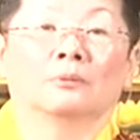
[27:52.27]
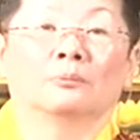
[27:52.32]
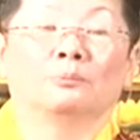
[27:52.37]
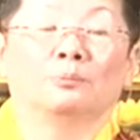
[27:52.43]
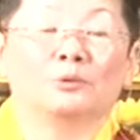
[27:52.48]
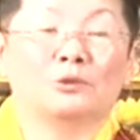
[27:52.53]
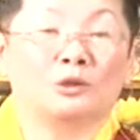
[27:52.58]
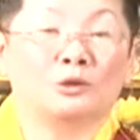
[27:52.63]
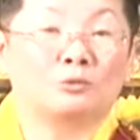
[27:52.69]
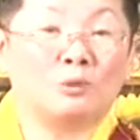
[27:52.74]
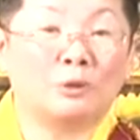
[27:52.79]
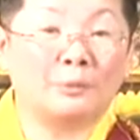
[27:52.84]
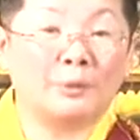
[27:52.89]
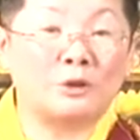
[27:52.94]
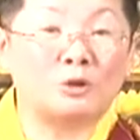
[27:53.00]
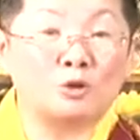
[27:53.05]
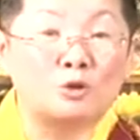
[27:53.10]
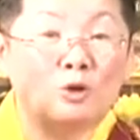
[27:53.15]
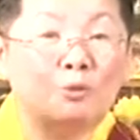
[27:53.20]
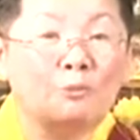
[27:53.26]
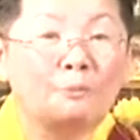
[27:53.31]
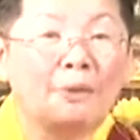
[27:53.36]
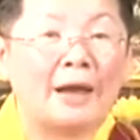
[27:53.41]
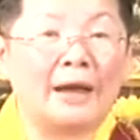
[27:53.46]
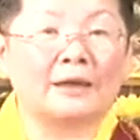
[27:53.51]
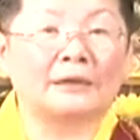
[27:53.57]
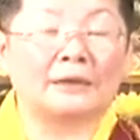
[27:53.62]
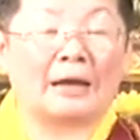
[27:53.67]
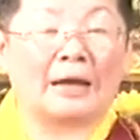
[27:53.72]
不是我们宗
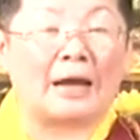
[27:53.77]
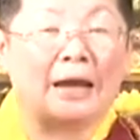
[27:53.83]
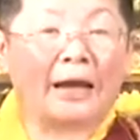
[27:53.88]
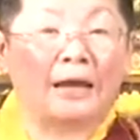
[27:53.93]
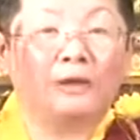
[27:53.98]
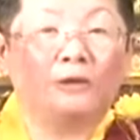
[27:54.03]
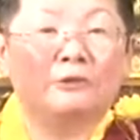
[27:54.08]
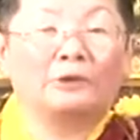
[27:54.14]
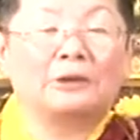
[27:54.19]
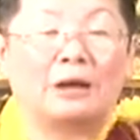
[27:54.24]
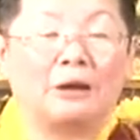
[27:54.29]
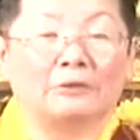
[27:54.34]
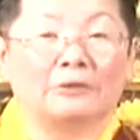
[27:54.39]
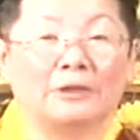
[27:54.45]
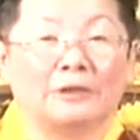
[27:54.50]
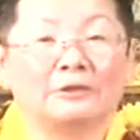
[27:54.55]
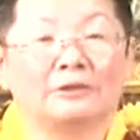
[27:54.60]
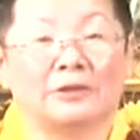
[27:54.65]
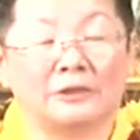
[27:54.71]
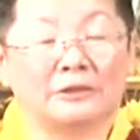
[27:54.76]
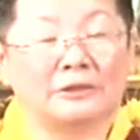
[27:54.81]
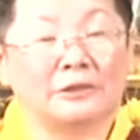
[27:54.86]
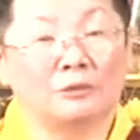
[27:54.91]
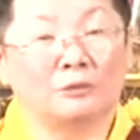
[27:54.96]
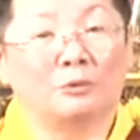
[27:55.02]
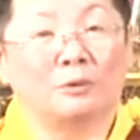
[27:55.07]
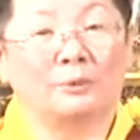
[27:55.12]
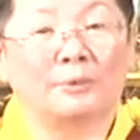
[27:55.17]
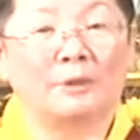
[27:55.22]
派的，还有老人等
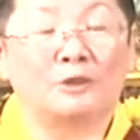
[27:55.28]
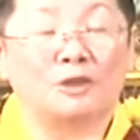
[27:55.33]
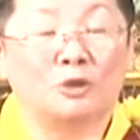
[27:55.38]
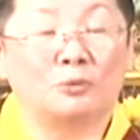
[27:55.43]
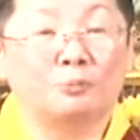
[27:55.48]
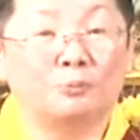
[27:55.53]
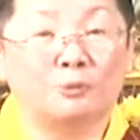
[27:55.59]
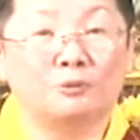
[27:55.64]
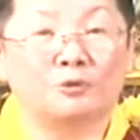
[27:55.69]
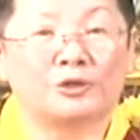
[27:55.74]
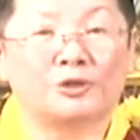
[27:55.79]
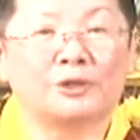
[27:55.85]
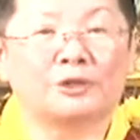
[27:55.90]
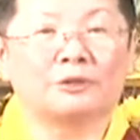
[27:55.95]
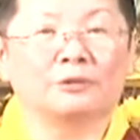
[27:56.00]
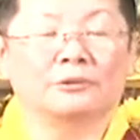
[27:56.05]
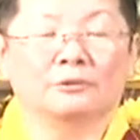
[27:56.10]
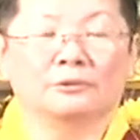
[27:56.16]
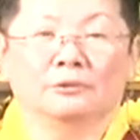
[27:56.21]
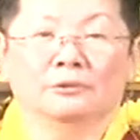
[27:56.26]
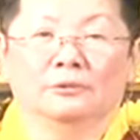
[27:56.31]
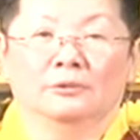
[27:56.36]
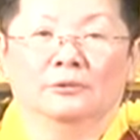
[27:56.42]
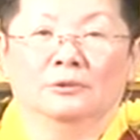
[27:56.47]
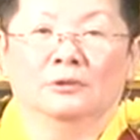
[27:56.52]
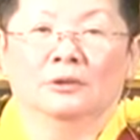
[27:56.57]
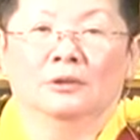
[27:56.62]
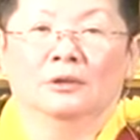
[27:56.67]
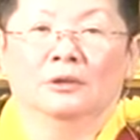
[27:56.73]
着我们去布施。
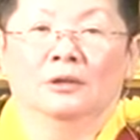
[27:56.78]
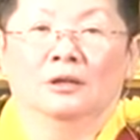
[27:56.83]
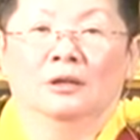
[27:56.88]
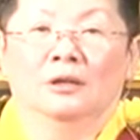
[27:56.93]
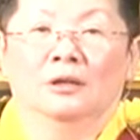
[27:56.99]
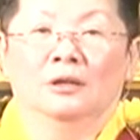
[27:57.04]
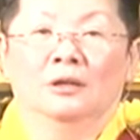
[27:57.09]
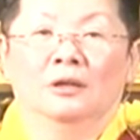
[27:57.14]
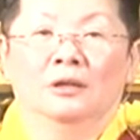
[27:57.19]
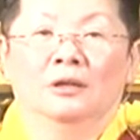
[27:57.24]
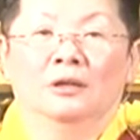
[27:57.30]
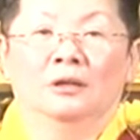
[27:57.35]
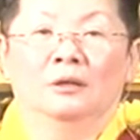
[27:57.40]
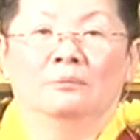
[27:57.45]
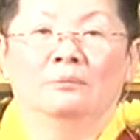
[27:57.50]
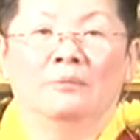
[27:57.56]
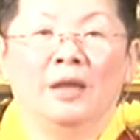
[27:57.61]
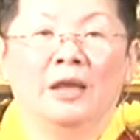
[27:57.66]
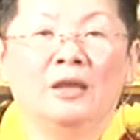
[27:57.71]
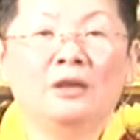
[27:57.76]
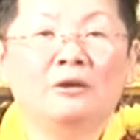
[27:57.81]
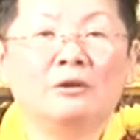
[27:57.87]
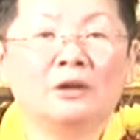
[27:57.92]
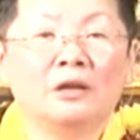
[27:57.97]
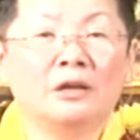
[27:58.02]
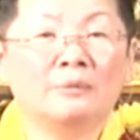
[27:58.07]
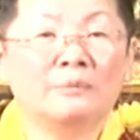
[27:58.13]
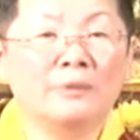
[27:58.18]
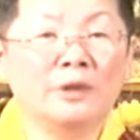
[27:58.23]
没有
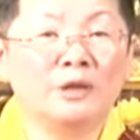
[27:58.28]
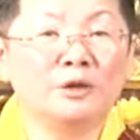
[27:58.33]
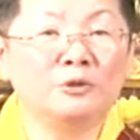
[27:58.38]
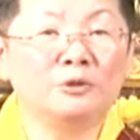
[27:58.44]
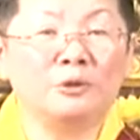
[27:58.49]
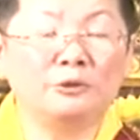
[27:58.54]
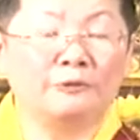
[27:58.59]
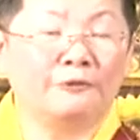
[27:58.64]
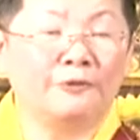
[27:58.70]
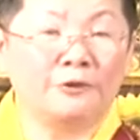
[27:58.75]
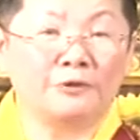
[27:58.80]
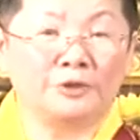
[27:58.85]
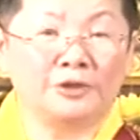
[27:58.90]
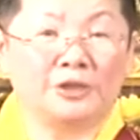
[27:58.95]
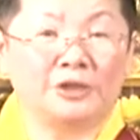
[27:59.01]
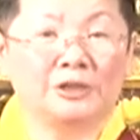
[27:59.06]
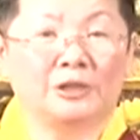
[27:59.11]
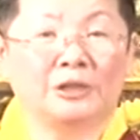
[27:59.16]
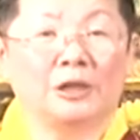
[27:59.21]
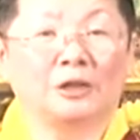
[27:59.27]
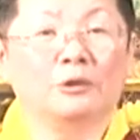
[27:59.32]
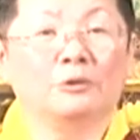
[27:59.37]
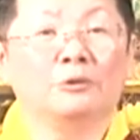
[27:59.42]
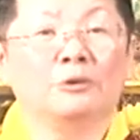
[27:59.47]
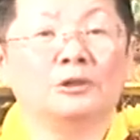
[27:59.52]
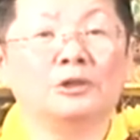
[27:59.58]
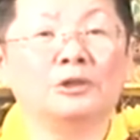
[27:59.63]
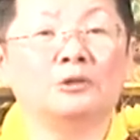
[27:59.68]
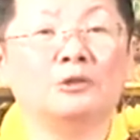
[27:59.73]
儿没有女奉祀的，
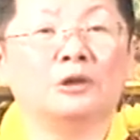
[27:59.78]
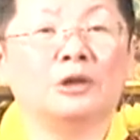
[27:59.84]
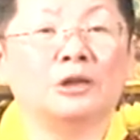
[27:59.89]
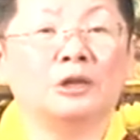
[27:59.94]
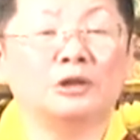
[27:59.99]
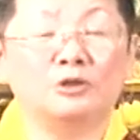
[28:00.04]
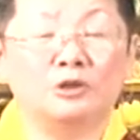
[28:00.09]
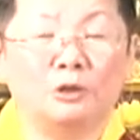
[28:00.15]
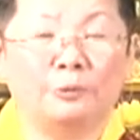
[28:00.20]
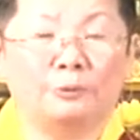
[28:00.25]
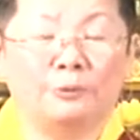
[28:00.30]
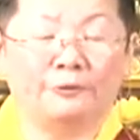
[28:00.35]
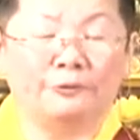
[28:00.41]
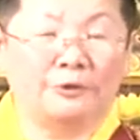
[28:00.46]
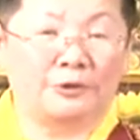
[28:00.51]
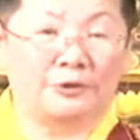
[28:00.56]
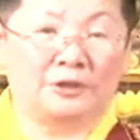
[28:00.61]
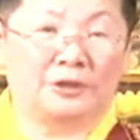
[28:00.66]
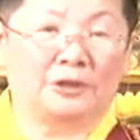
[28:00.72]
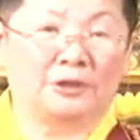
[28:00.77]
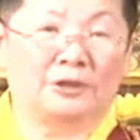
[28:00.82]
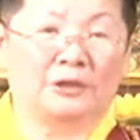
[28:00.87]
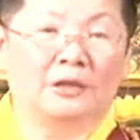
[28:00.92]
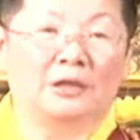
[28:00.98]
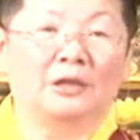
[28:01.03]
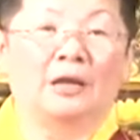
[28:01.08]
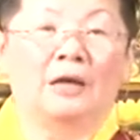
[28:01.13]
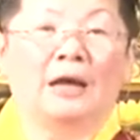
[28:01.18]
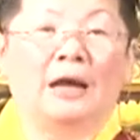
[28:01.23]
或是有儿女不奉祀的，
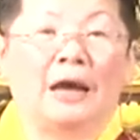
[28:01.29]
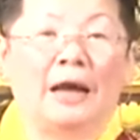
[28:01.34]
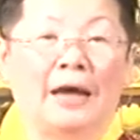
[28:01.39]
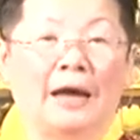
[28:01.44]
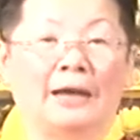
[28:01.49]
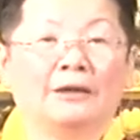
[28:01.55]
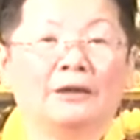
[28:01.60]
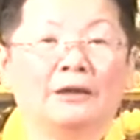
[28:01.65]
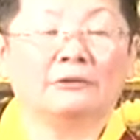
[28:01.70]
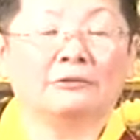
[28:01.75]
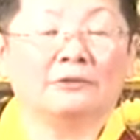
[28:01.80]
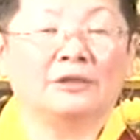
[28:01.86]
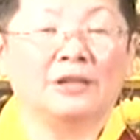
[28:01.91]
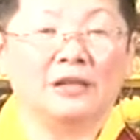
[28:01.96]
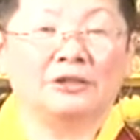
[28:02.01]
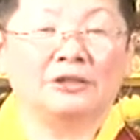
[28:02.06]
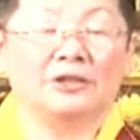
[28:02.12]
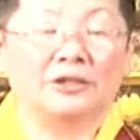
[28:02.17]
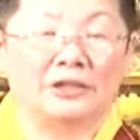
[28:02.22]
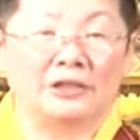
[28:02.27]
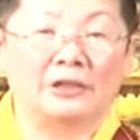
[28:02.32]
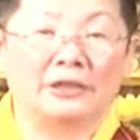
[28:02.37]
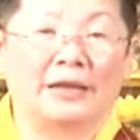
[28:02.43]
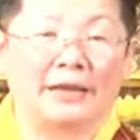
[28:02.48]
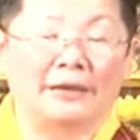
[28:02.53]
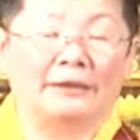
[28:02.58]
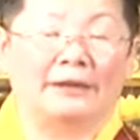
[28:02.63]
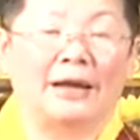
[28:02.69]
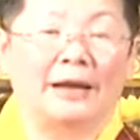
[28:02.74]
还定期
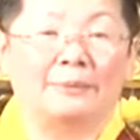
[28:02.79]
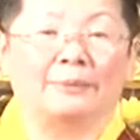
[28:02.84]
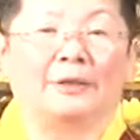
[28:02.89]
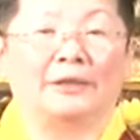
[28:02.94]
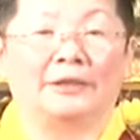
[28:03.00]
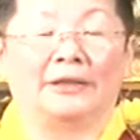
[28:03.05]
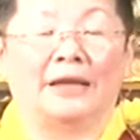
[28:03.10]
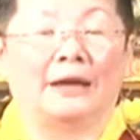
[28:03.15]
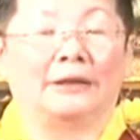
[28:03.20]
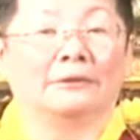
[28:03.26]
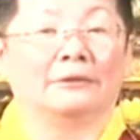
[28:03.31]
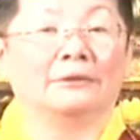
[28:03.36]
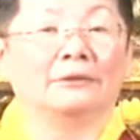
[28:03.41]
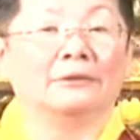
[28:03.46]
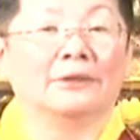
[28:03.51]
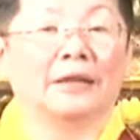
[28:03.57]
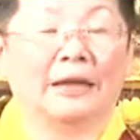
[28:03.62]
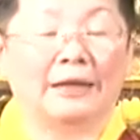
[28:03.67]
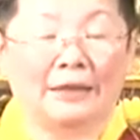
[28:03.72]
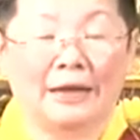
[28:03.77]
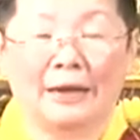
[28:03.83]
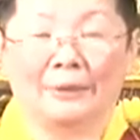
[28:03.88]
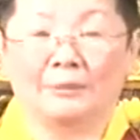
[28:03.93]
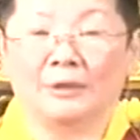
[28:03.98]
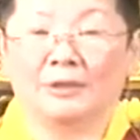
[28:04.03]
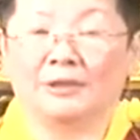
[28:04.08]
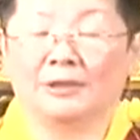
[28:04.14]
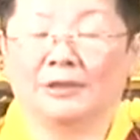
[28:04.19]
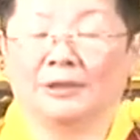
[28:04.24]
给他们养，给他
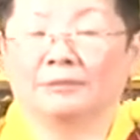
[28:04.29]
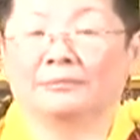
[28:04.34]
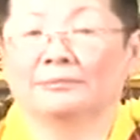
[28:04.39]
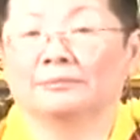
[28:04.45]
们钱。